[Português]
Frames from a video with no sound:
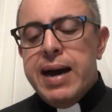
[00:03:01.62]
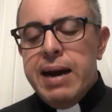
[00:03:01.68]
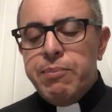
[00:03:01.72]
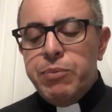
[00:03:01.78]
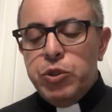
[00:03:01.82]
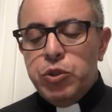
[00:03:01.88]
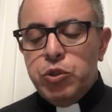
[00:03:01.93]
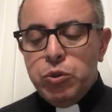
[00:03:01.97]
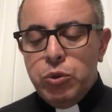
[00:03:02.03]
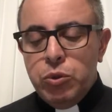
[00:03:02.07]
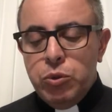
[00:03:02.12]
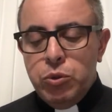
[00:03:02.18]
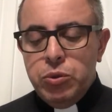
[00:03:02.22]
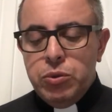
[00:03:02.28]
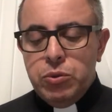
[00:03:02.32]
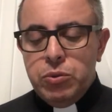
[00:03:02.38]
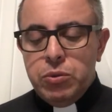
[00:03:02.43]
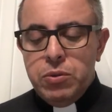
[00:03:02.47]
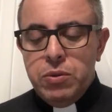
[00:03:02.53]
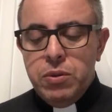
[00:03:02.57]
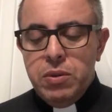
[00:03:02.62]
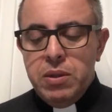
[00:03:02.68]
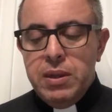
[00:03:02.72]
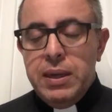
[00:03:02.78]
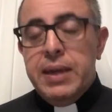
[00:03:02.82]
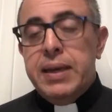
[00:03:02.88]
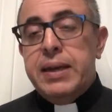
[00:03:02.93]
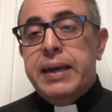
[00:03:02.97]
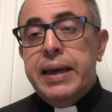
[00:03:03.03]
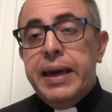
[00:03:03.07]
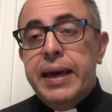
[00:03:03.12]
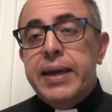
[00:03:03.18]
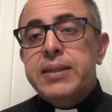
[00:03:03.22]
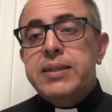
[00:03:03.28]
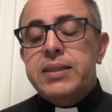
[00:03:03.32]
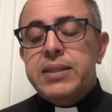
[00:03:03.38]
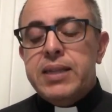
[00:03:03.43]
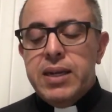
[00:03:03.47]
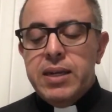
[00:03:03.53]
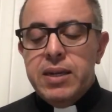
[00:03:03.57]
absoluto:
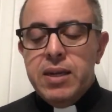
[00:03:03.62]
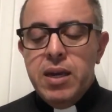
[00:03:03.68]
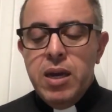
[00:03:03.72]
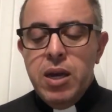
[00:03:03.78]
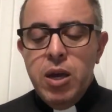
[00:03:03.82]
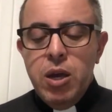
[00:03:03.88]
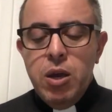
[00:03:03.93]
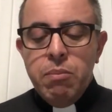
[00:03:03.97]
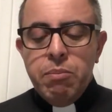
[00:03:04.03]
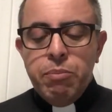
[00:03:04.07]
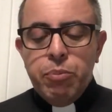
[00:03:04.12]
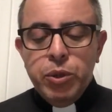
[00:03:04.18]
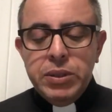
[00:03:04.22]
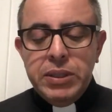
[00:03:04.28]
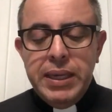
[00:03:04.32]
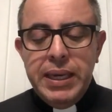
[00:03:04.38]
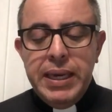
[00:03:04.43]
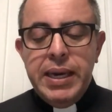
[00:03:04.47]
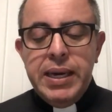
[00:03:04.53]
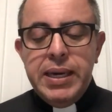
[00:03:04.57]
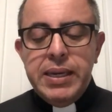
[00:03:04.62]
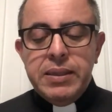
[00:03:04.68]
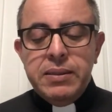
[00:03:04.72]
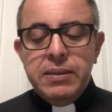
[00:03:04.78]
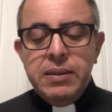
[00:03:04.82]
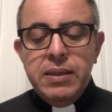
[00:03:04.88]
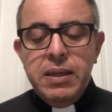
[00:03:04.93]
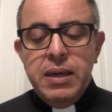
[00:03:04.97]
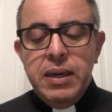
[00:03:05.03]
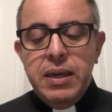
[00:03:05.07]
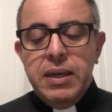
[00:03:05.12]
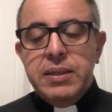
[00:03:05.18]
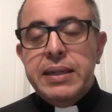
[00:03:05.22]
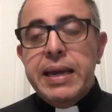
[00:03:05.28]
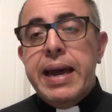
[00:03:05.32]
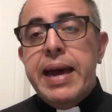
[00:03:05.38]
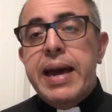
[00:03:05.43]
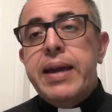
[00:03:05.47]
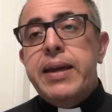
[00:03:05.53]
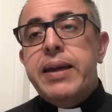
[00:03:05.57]
riqueza, poder,
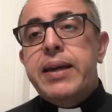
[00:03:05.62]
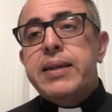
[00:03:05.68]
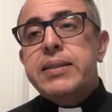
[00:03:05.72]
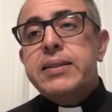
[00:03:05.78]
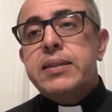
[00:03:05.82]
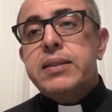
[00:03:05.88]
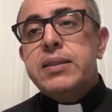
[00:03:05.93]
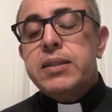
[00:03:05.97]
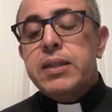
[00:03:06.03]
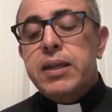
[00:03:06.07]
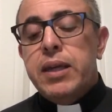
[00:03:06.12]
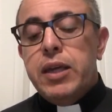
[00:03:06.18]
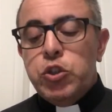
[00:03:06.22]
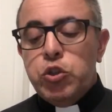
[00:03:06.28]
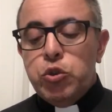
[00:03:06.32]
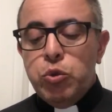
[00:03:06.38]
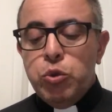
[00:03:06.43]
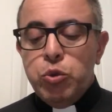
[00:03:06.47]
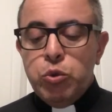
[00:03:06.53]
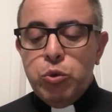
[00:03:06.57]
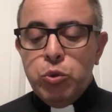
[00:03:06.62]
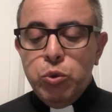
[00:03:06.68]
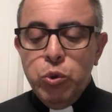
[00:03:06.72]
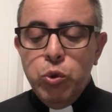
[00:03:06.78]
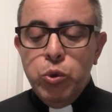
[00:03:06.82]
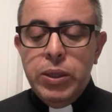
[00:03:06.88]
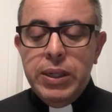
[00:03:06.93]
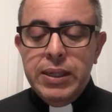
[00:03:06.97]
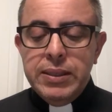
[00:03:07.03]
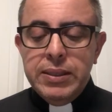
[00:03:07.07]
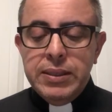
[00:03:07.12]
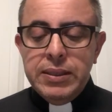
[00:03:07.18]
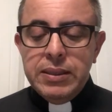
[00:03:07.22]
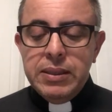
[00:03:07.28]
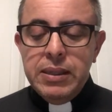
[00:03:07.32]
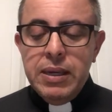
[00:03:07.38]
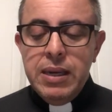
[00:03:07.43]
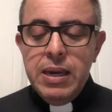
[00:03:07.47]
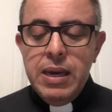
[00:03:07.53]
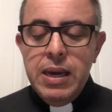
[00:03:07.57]
ideias, estruturas,
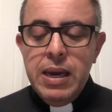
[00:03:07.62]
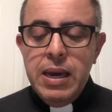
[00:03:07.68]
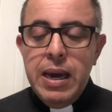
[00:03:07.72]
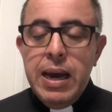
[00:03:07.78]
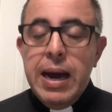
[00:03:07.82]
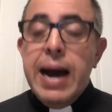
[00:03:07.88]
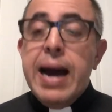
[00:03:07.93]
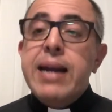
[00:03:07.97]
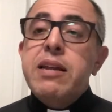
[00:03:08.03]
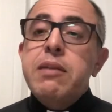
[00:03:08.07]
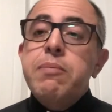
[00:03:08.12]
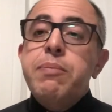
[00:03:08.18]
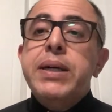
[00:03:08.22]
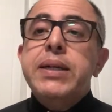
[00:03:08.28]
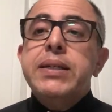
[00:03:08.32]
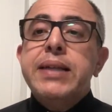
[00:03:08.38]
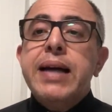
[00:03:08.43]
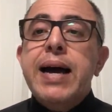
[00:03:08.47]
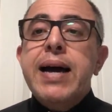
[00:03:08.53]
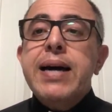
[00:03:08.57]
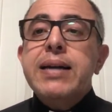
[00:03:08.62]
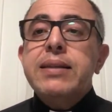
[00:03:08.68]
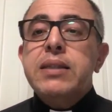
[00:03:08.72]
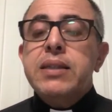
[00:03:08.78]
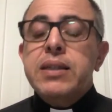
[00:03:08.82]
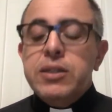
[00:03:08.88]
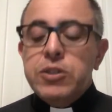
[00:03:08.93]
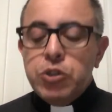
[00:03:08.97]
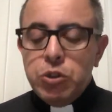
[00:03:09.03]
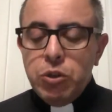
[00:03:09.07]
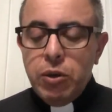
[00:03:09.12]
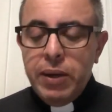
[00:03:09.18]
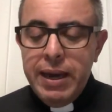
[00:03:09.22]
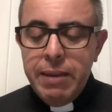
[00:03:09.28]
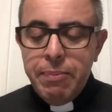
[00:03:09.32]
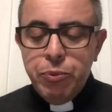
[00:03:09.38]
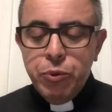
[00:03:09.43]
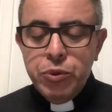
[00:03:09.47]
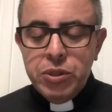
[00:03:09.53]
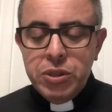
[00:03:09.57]
a liberdade só é
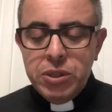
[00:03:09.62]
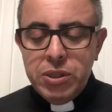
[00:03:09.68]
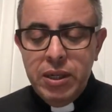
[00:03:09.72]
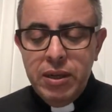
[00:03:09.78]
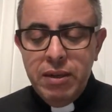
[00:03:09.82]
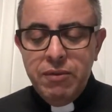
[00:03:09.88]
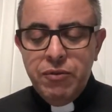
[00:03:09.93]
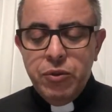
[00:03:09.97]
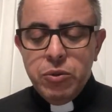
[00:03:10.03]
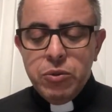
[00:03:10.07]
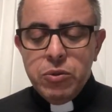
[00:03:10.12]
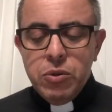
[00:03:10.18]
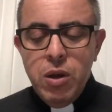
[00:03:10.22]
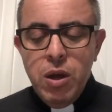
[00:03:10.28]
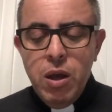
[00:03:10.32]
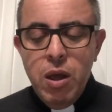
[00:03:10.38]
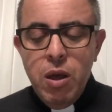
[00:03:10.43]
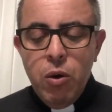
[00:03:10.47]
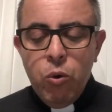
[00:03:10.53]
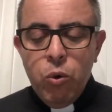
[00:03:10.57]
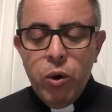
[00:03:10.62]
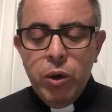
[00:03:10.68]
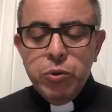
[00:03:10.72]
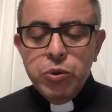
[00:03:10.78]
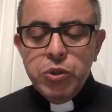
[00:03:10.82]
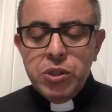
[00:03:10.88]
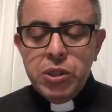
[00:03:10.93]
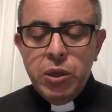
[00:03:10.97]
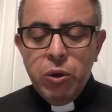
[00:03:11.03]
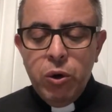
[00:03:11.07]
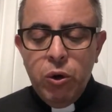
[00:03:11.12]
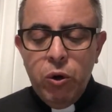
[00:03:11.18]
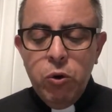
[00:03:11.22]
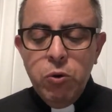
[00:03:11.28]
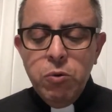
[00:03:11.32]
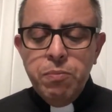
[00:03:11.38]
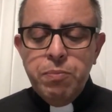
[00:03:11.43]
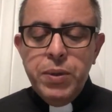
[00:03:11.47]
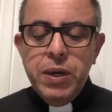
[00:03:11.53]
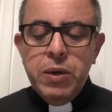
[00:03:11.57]
possível quando se
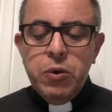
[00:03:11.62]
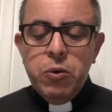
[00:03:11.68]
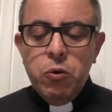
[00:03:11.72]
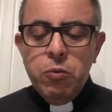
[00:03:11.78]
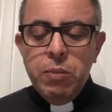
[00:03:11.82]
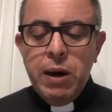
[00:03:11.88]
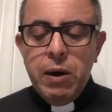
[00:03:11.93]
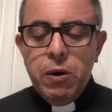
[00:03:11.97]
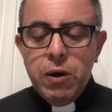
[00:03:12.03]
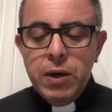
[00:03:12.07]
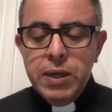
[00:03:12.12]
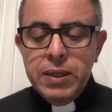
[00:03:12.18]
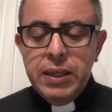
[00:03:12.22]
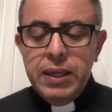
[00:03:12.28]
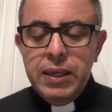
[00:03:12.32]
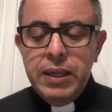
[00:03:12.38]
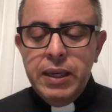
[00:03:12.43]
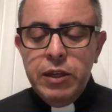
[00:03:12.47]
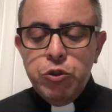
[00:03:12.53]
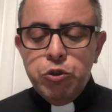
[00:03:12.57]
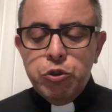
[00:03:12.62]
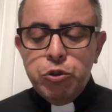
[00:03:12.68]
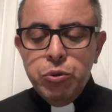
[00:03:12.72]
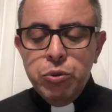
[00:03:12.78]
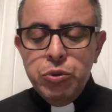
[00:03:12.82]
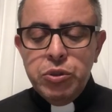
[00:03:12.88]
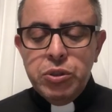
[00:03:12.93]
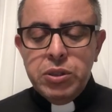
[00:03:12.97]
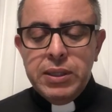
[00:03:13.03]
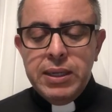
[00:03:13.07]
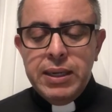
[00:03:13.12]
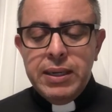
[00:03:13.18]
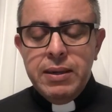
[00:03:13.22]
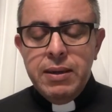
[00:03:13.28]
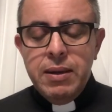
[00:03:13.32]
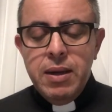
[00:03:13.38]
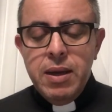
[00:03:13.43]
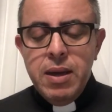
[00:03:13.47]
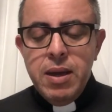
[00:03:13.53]
rompe com uma ordem injusta